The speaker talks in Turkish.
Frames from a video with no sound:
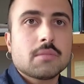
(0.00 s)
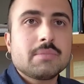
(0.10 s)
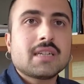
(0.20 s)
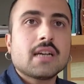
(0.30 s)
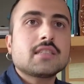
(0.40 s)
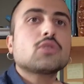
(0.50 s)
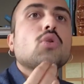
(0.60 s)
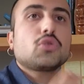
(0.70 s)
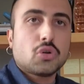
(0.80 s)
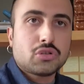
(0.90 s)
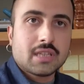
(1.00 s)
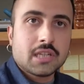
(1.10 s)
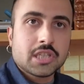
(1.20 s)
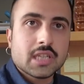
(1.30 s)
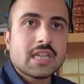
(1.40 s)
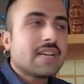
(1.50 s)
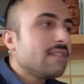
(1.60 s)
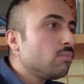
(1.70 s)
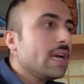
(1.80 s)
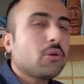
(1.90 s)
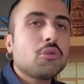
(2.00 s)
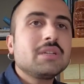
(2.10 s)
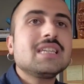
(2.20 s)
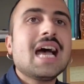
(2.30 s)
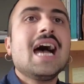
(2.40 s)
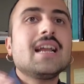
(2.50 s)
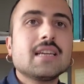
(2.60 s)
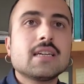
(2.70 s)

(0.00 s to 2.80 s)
bir aslında rol gösterici. Ve bu ekonominin ha,